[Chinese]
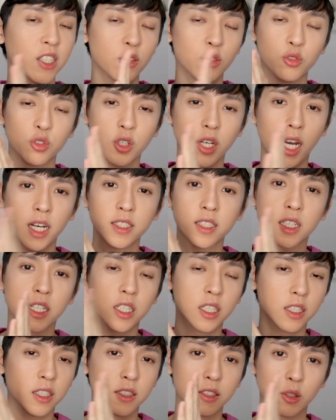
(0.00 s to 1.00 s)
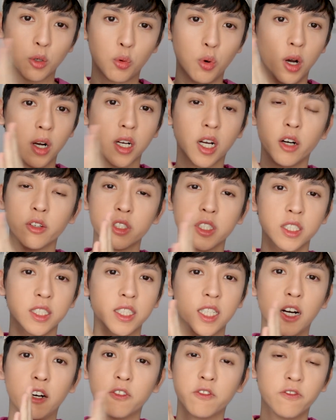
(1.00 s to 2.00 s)
我觉得它这个广告行
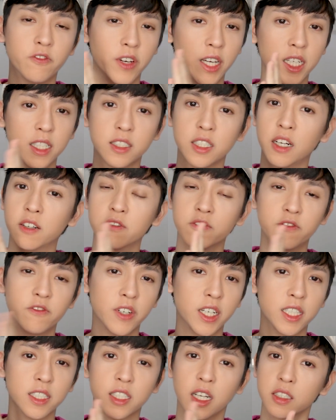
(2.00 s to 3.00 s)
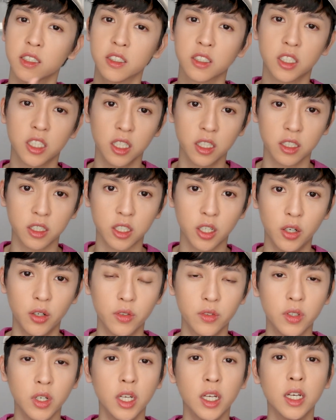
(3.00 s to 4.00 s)
销非常非常的成
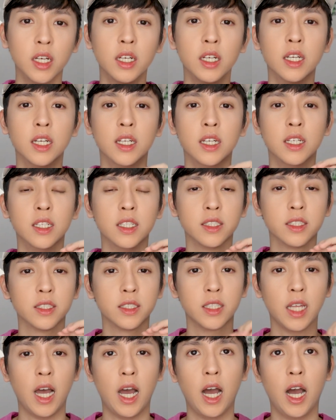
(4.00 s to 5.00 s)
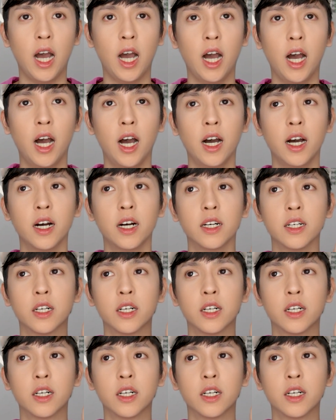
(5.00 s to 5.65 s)
功。它。